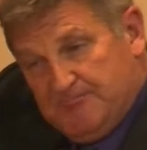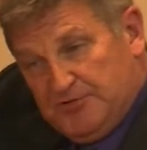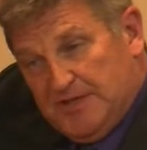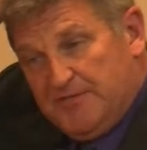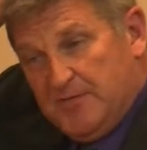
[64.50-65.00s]

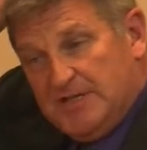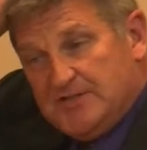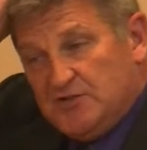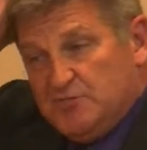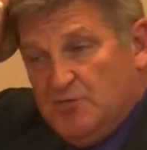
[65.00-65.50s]
pour
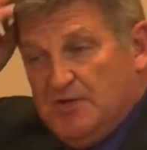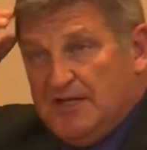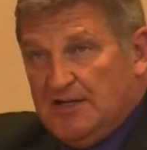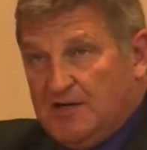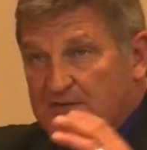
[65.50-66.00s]
l'information du
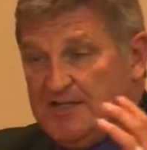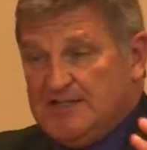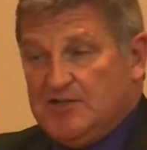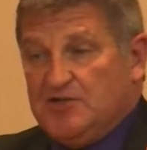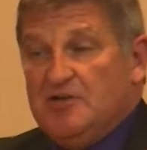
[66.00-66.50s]
public, le comité de
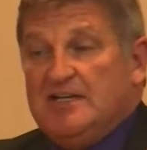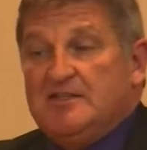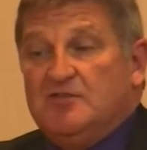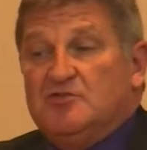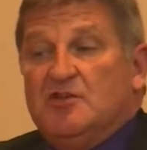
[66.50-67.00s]

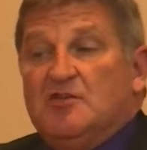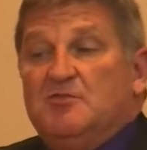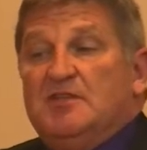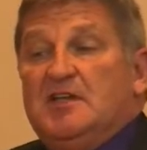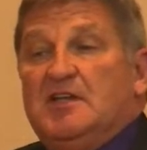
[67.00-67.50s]
circulation, c'est un
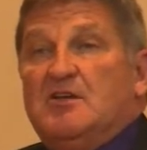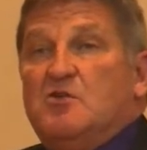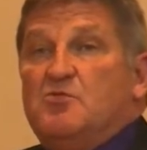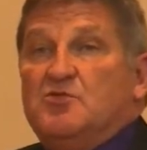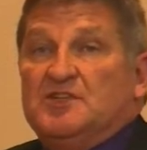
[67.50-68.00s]
comité qui est
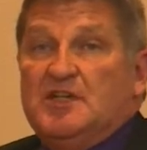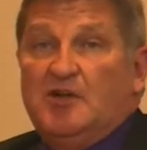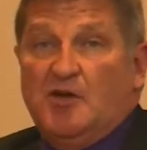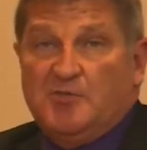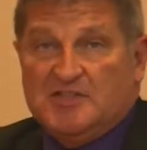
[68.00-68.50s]
composé de
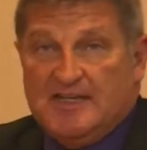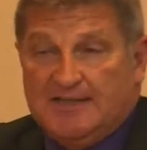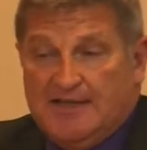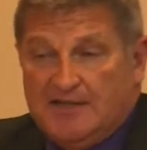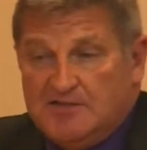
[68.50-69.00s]

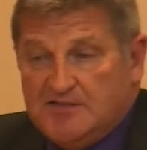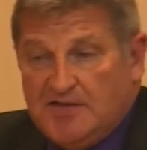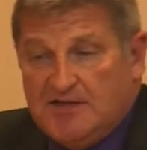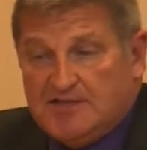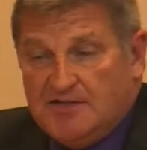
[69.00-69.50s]
représentants de
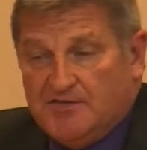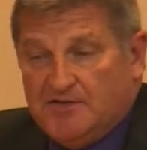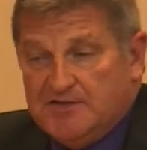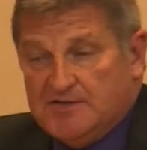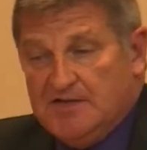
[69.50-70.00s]
différents
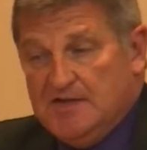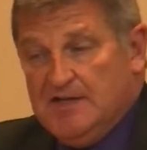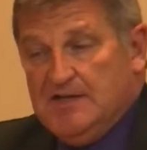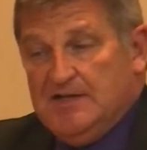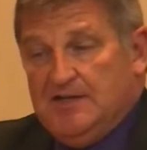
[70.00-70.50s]
services,
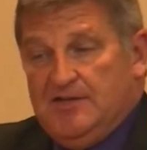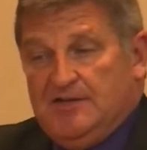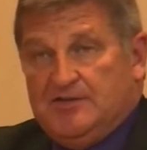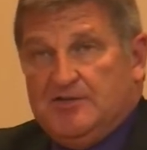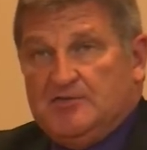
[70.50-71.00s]

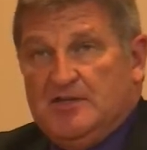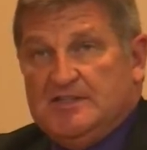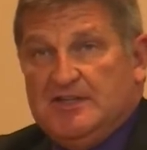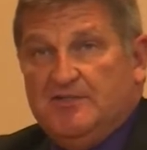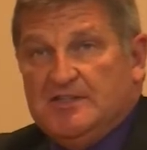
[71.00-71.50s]
euh, que ce soit le
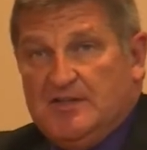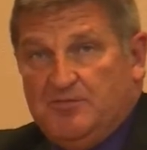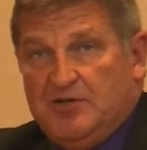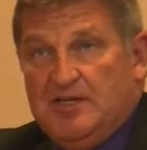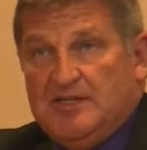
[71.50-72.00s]
service de la
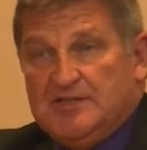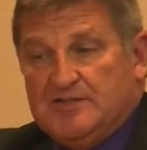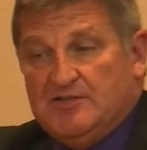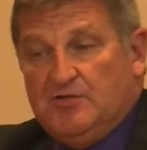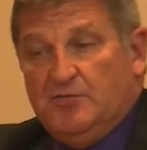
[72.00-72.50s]

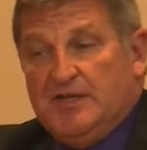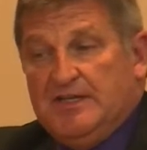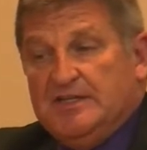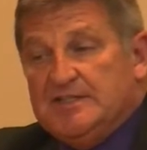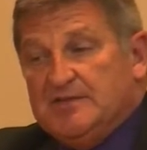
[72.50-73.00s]
police,
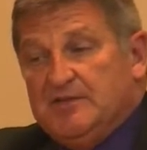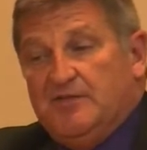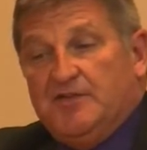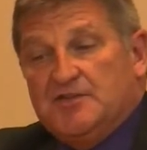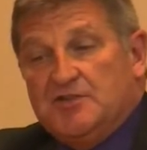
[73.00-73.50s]
l'urbanisme,
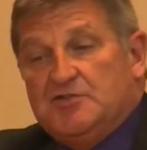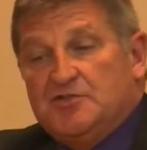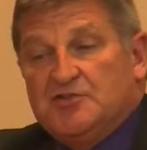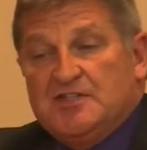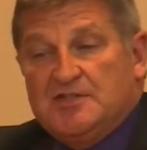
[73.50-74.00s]

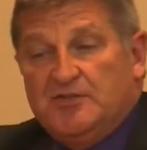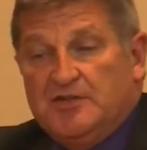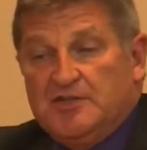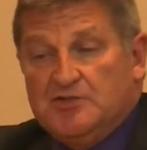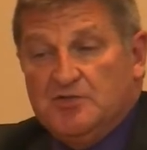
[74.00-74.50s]
l'infrastructure, gestion
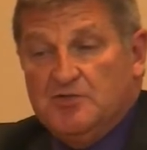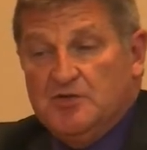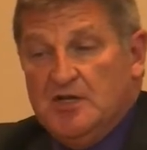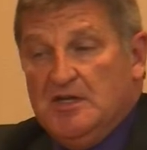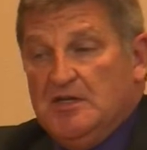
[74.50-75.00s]
des eaux,
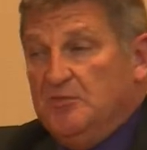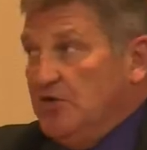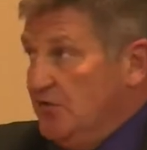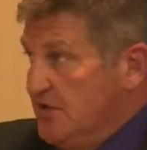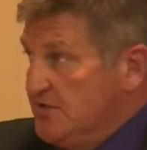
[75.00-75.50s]
puis
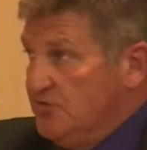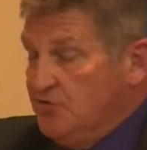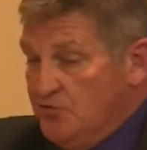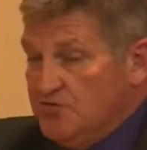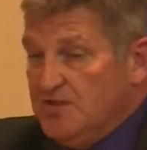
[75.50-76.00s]
il y a
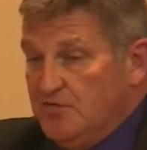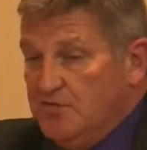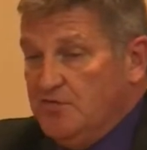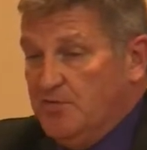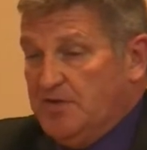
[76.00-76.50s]
deux élus
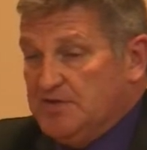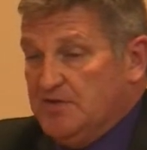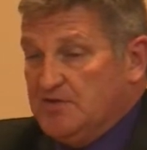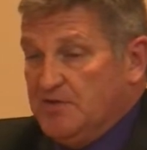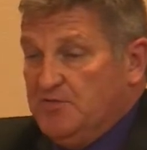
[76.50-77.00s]
qui font partie
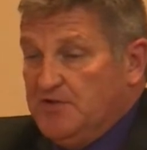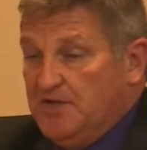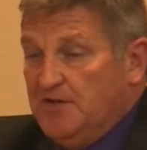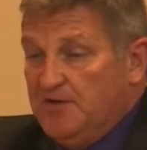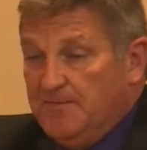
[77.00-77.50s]
de ce mm-hmm.
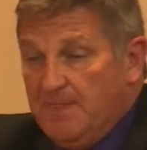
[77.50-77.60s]
comité-là.